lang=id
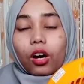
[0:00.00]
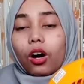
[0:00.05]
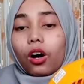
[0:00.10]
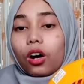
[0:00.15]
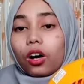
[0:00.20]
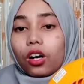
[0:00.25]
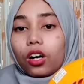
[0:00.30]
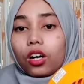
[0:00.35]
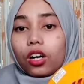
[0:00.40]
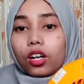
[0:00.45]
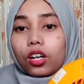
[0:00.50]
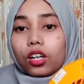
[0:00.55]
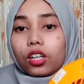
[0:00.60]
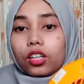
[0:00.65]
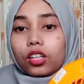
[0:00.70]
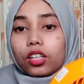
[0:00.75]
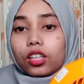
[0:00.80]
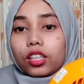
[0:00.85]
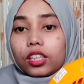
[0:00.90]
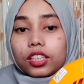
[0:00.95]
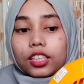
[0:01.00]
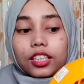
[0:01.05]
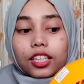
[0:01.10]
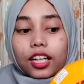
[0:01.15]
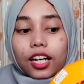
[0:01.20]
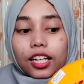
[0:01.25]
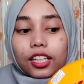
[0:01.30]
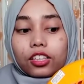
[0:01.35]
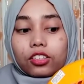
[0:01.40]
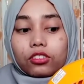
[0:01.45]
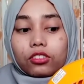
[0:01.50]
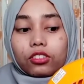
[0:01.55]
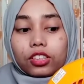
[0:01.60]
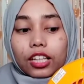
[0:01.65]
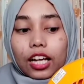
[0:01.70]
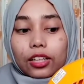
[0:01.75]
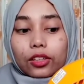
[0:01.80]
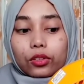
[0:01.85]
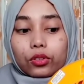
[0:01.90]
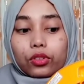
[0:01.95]
kalau sedengan itu
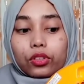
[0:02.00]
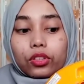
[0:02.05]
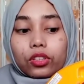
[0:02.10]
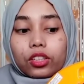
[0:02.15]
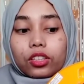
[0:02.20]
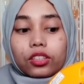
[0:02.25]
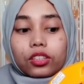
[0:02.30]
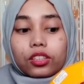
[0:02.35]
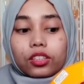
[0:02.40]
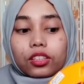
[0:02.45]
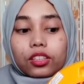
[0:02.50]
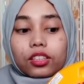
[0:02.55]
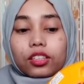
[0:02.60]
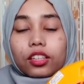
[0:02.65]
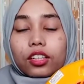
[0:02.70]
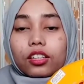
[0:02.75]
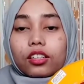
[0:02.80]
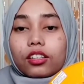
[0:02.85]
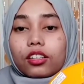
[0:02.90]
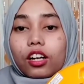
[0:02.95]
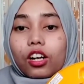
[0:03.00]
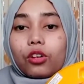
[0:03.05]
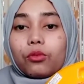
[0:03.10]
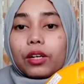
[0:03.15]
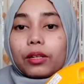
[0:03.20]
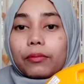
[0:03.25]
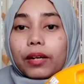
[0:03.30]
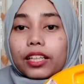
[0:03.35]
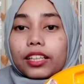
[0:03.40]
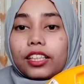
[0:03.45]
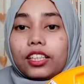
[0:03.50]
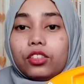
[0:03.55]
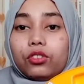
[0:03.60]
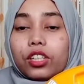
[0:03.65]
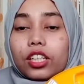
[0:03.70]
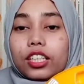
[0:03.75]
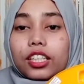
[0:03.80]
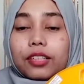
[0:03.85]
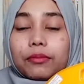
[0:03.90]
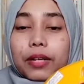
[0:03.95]
satu perlu buat matiin
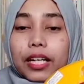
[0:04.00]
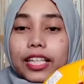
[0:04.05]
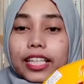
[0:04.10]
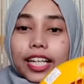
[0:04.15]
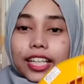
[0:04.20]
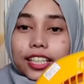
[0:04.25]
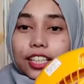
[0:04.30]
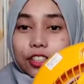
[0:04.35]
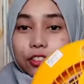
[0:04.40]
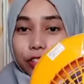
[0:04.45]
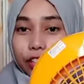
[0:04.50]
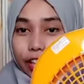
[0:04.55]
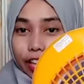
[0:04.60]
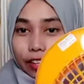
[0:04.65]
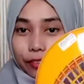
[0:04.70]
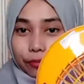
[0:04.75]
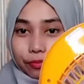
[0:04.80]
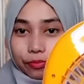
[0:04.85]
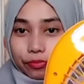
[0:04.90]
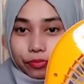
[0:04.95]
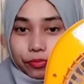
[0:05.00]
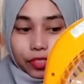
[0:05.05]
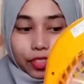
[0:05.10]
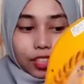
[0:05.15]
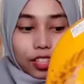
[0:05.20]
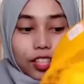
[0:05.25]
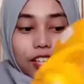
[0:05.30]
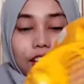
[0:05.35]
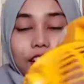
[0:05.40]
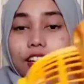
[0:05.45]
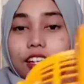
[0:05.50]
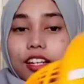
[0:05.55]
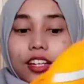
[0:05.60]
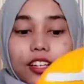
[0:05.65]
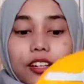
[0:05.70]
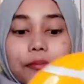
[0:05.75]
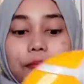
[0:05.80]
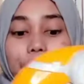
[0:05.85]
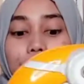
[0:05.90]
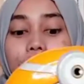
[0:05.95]
juga dikembalikan gitu ya
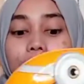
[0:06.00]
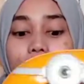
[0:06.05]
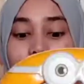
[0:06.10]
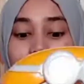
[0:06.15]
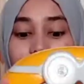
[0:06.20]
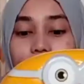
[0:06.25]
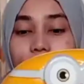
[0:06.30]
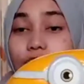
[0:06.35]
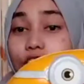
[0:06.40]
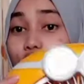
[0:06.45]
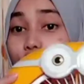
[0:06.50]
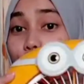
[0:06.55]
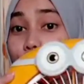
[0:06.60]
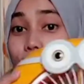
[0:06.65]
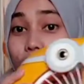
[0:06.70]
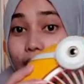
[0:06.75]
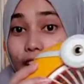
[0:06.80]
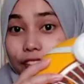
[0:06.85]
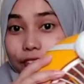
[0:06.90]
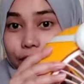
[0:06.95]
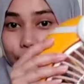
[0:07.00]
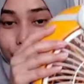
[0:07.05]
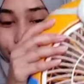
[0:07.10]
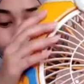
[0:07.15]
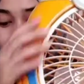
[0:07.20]
mari kita coba